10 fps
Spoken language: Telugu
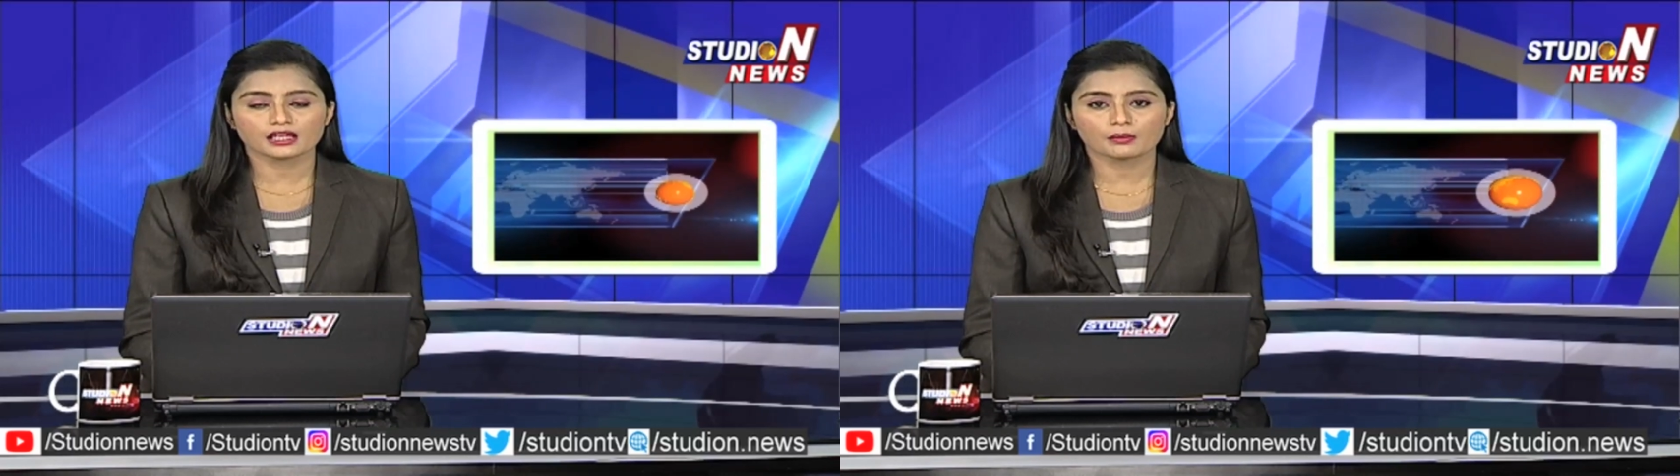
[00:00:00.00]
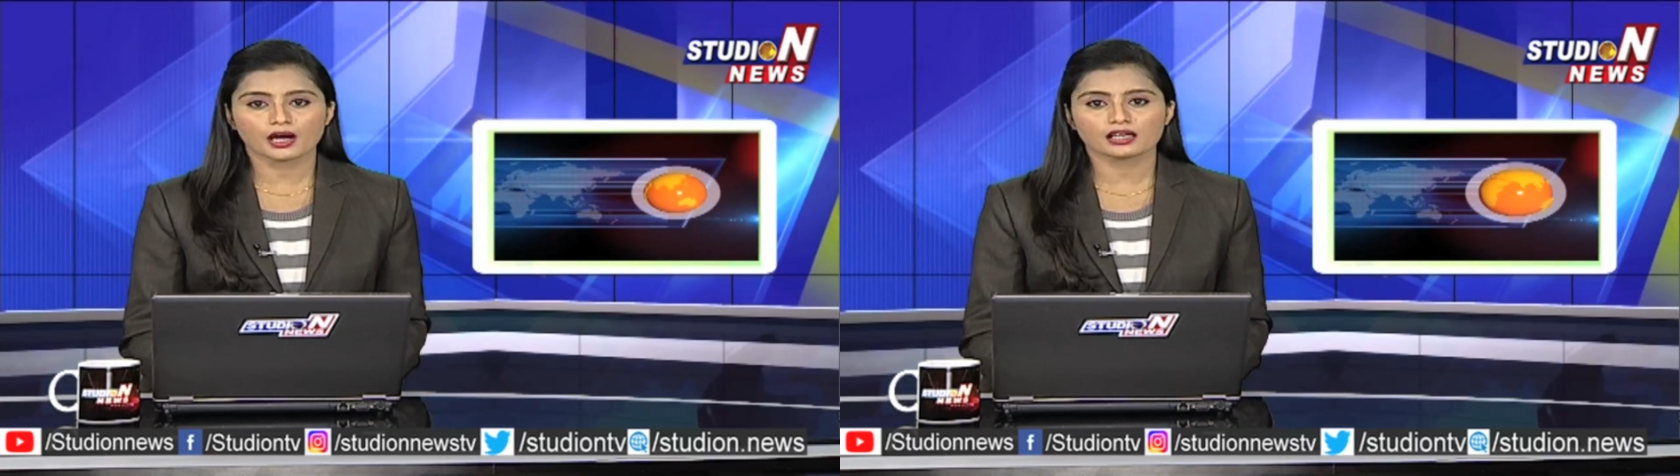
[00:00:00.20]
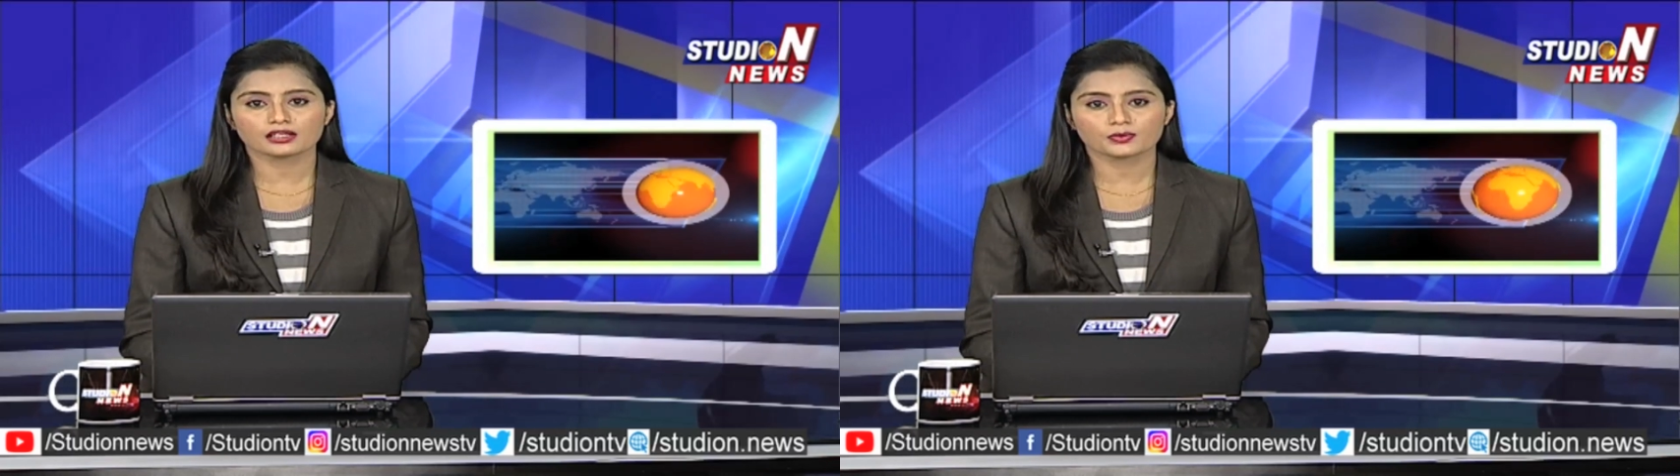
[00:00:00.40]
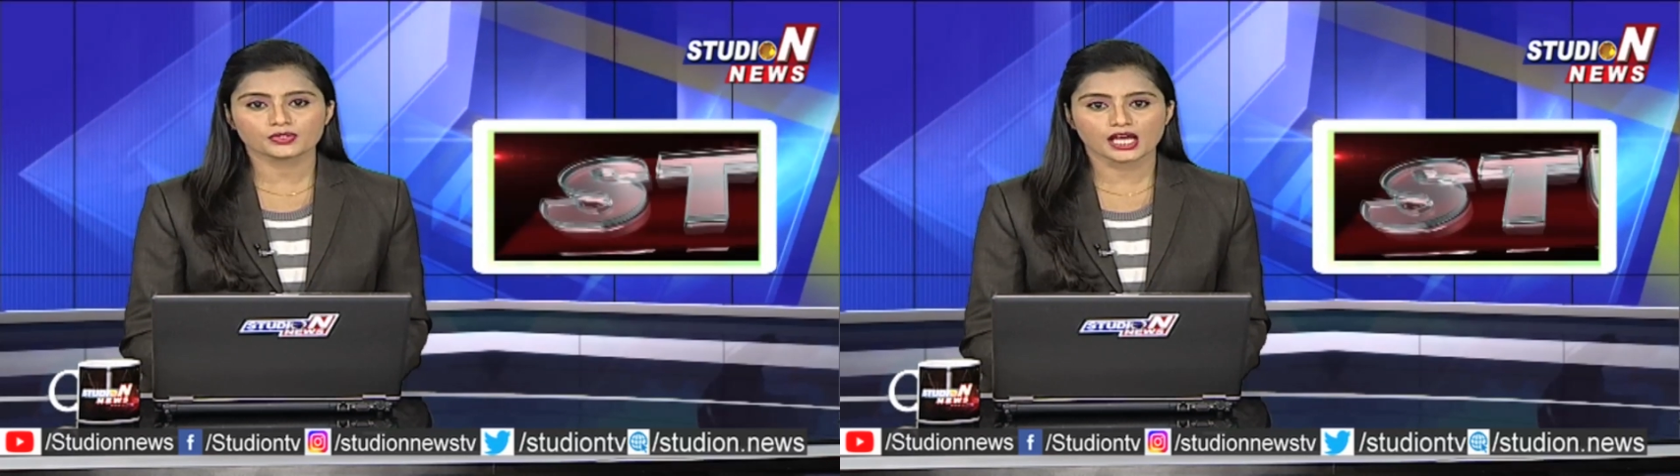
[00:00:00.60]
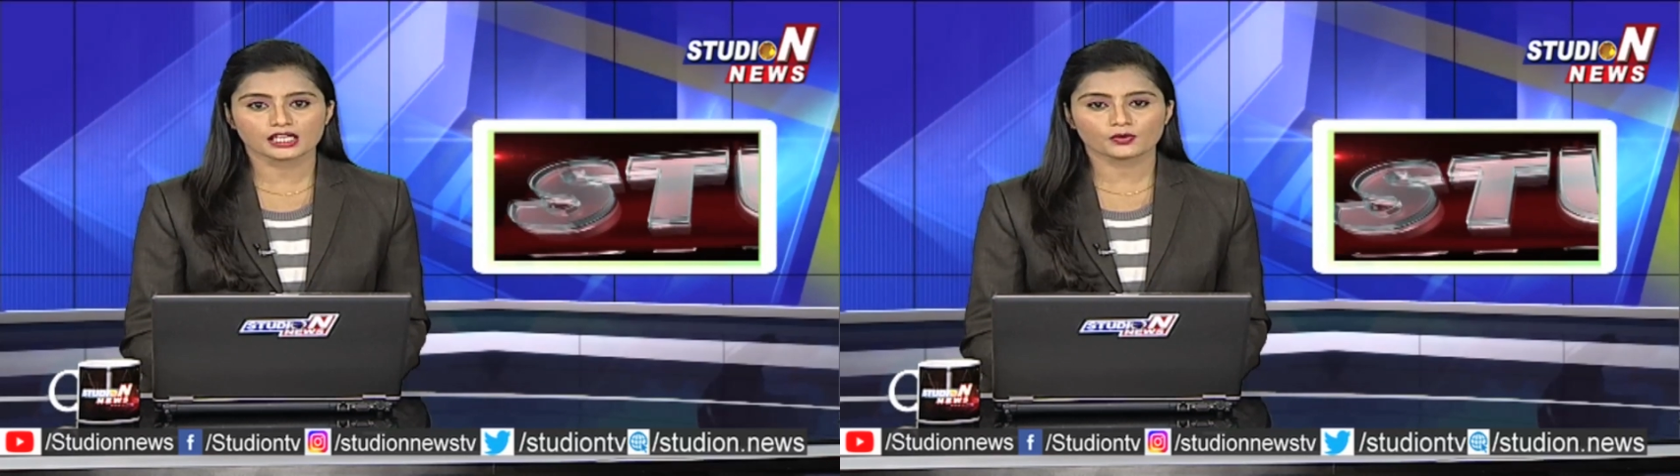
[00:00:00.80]
తమ ఆటలు
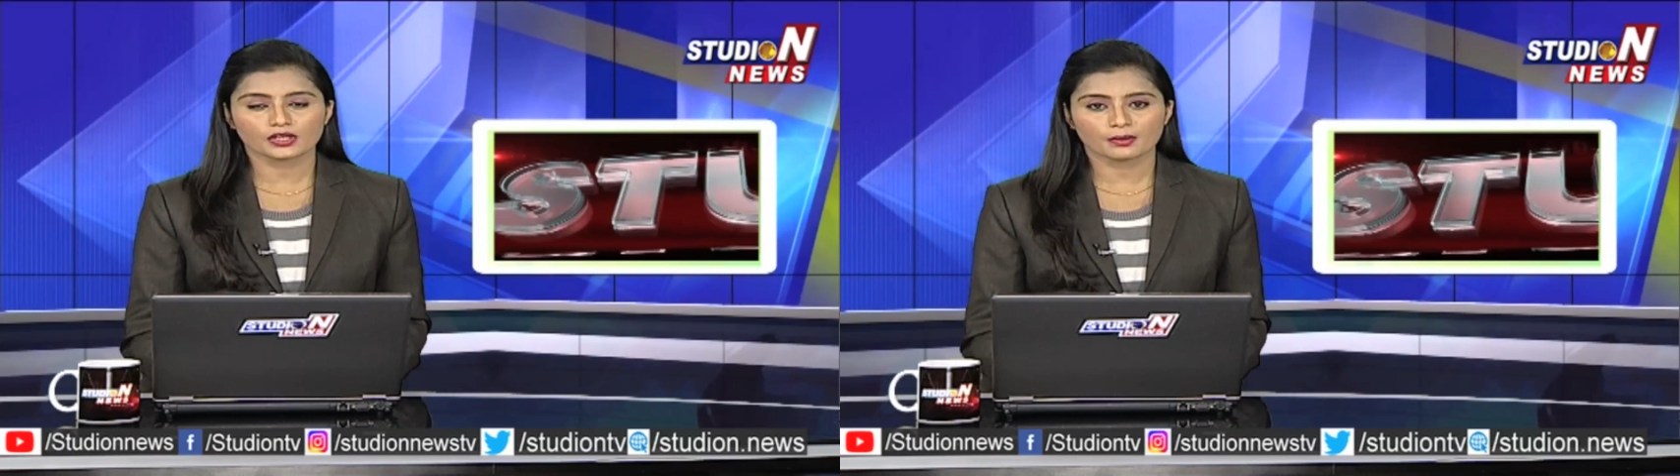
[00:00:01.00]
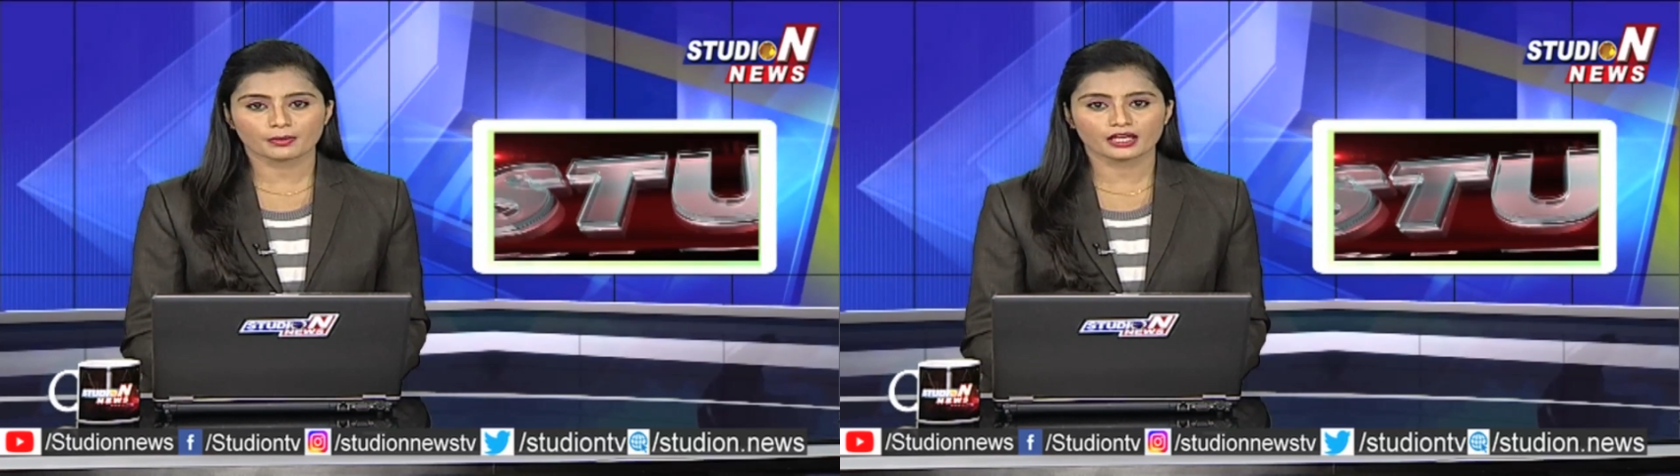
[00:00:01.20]
సాగవన్న